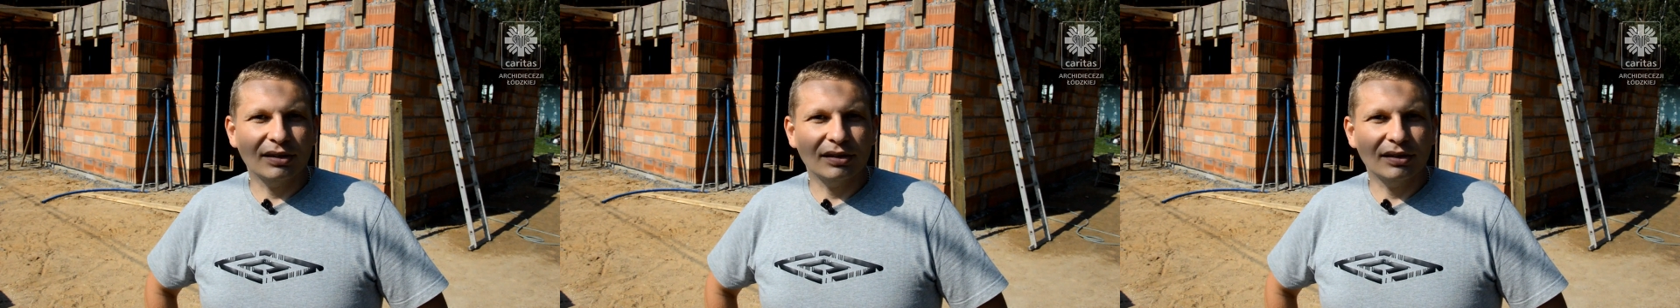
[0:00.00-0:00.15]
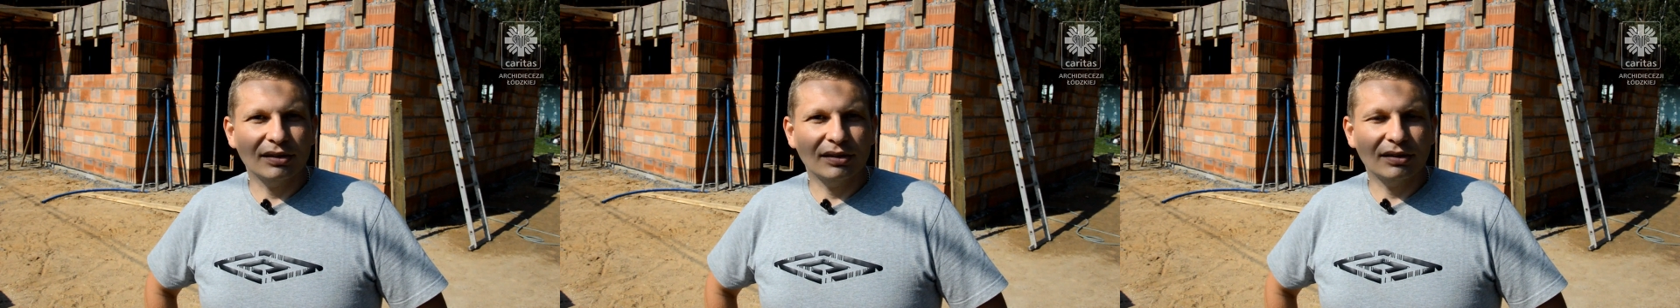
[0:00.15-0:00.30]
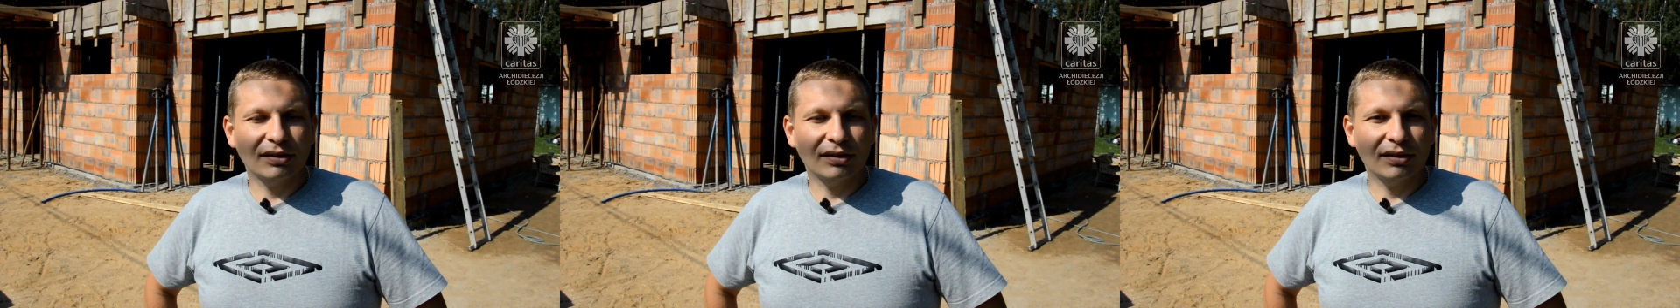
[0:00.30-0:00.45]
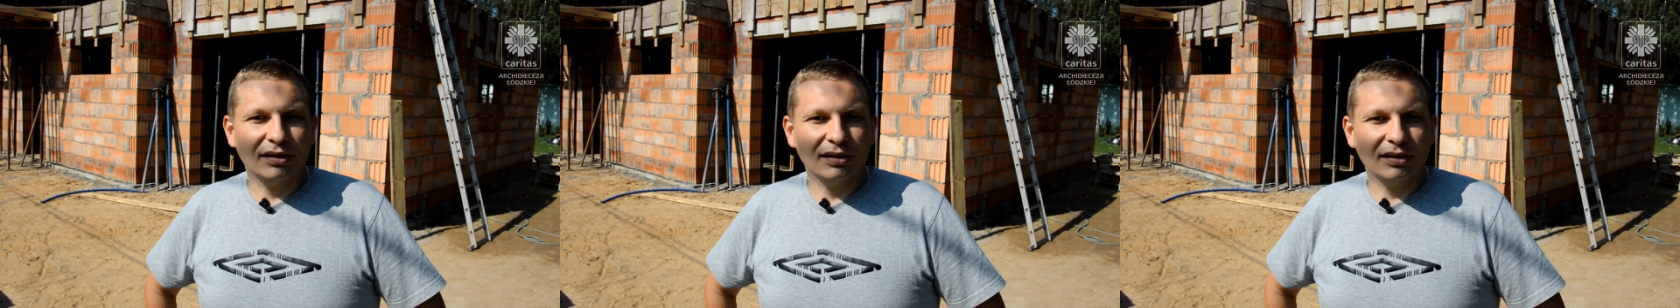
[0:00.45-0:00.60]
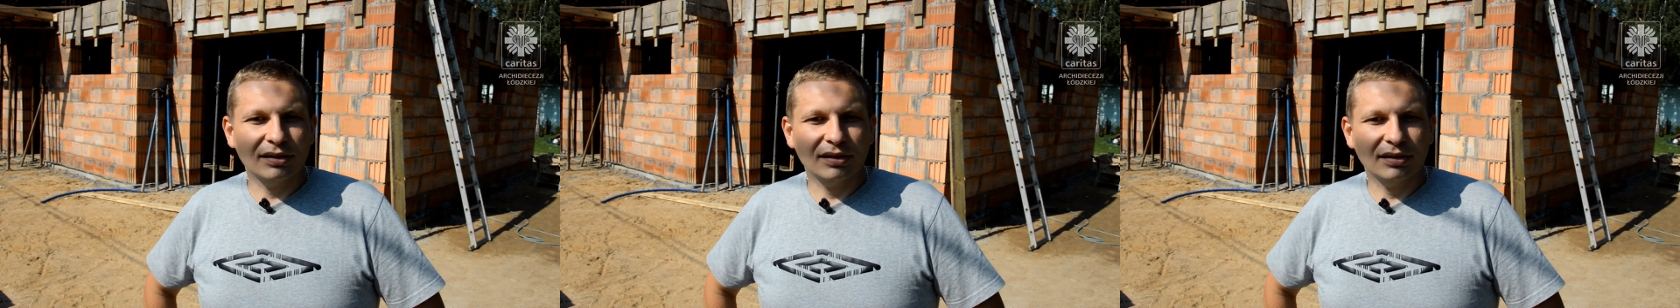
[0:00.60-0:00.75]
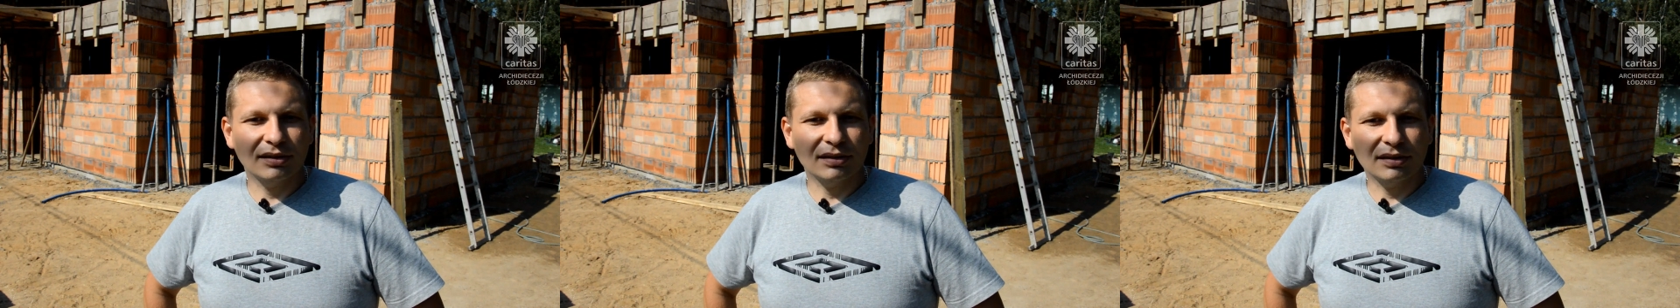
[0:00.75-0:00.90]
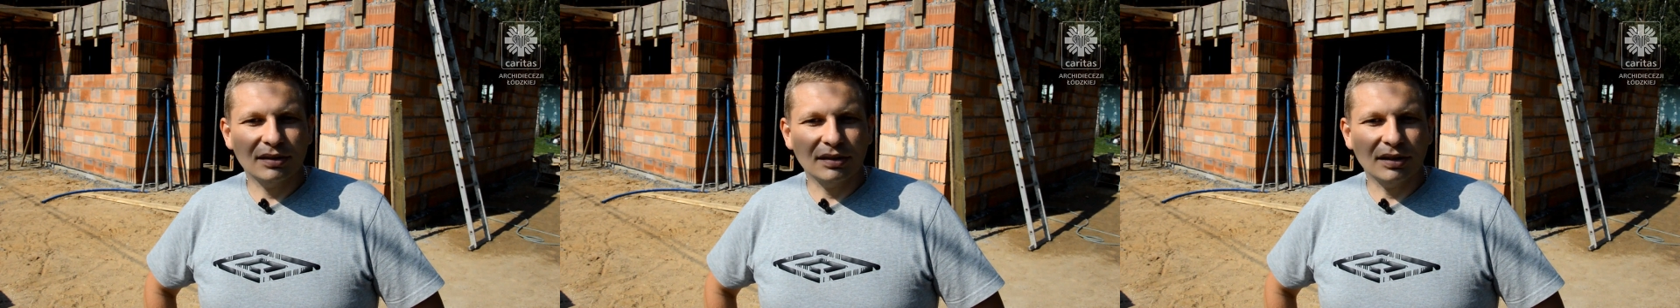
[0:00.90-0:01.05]
jest
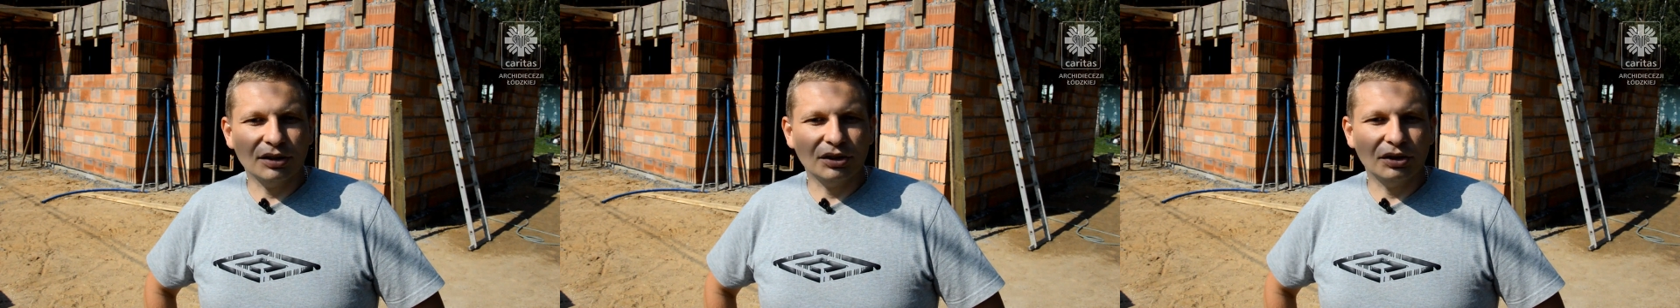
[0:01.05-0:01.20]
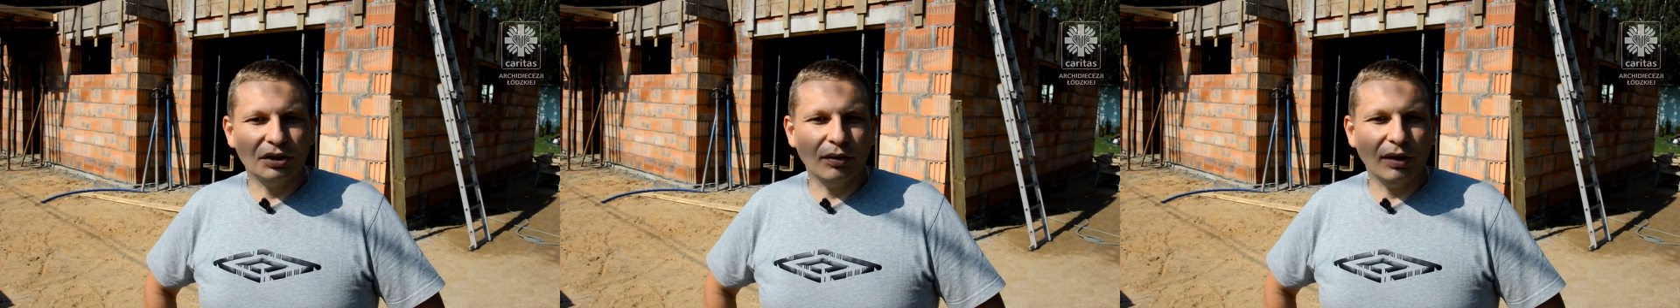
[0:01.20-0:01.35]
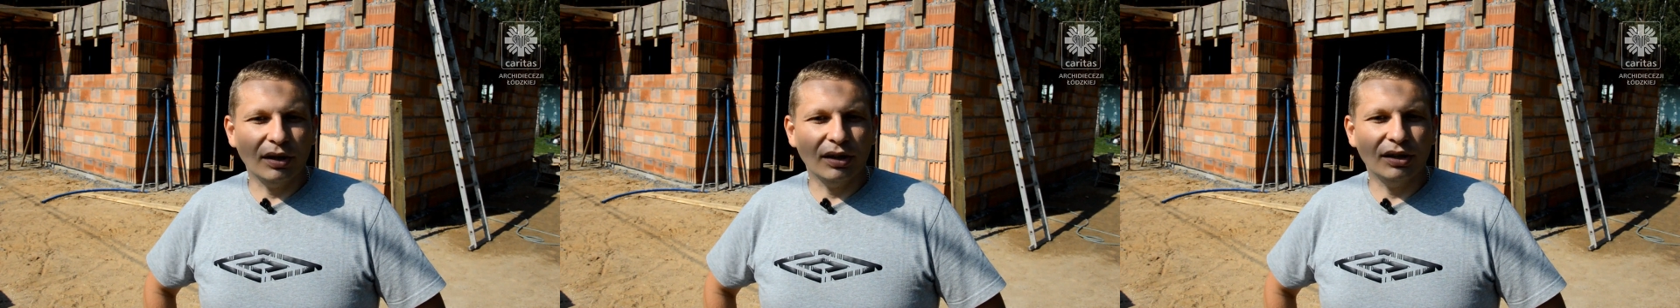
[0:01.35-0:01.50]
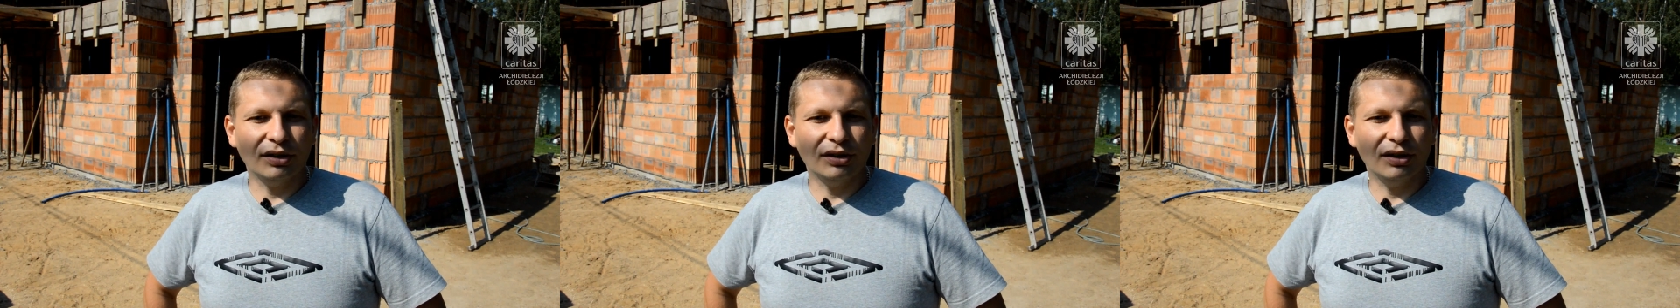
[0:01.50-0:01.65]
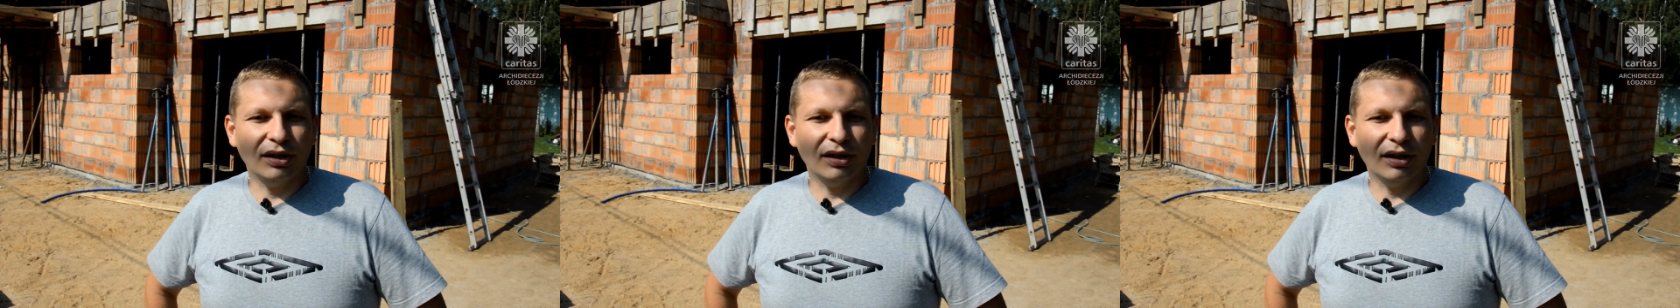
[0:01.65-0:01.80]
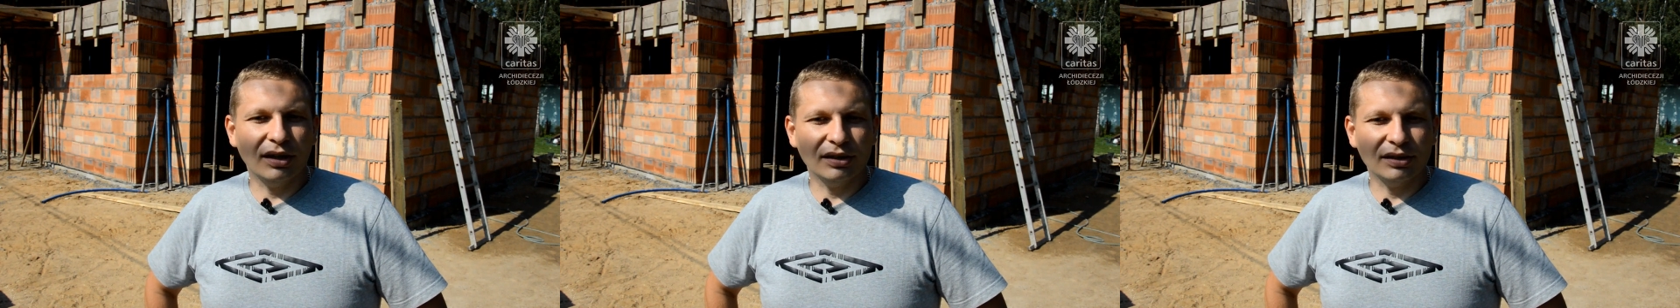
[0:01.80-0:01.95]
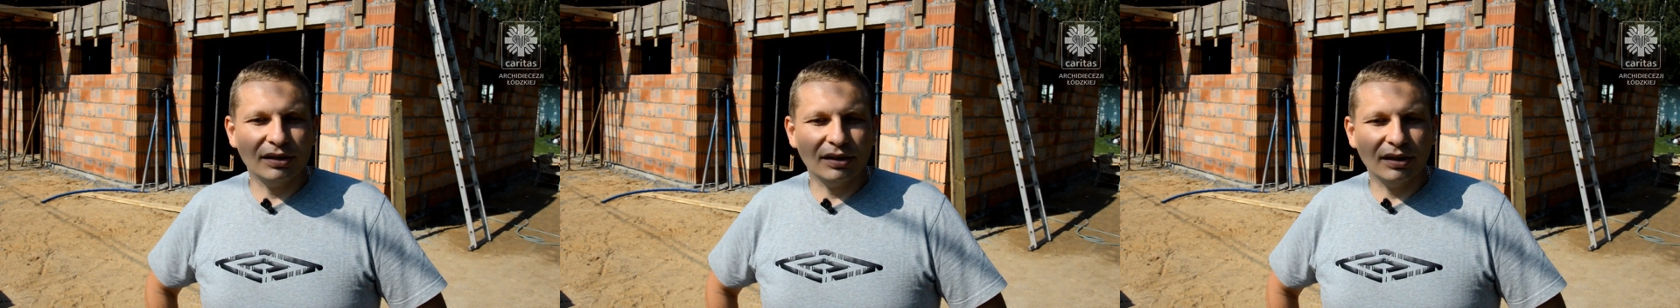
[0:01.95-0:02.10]
ta siła,
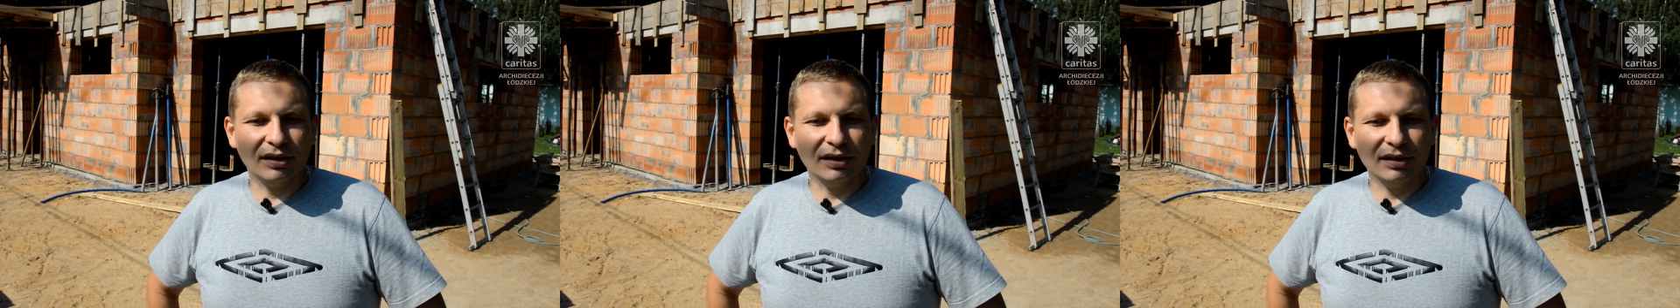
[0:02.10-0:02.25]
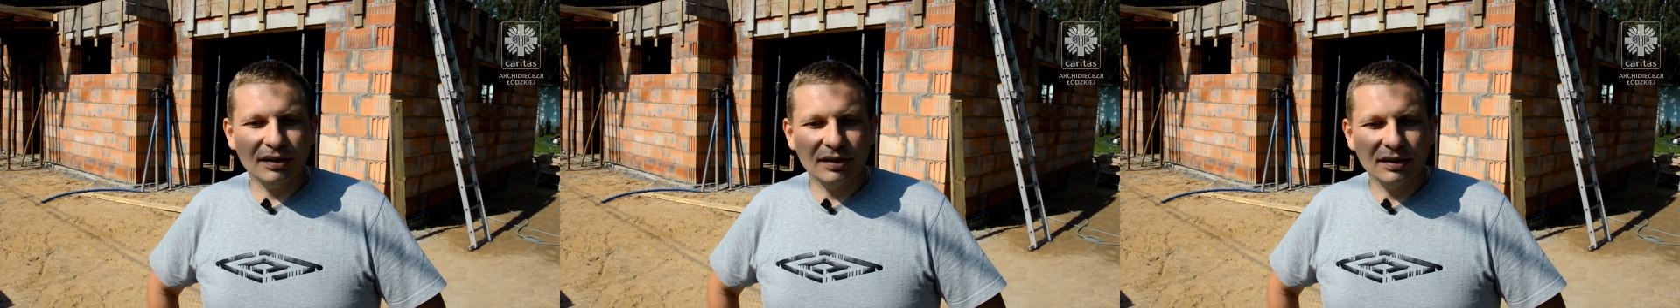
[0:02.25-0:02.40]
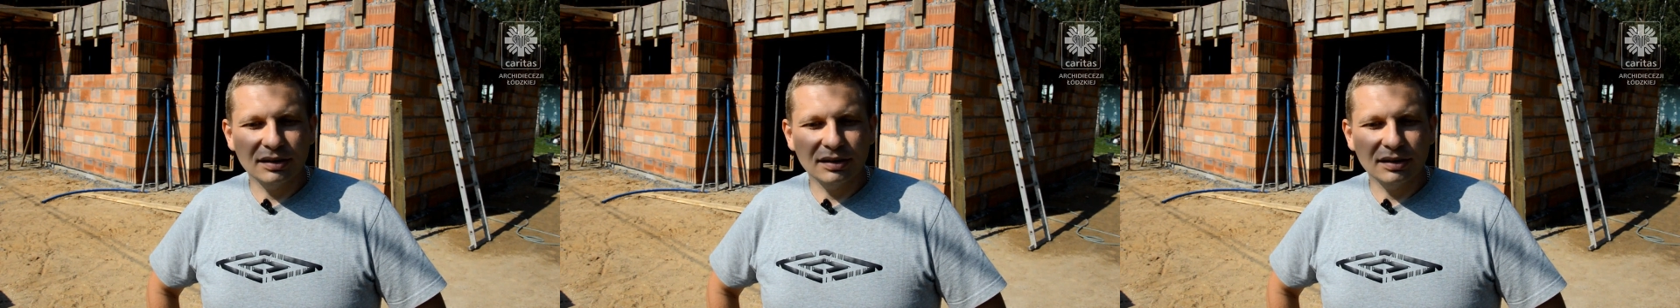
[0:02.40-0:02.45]
nadzieja, że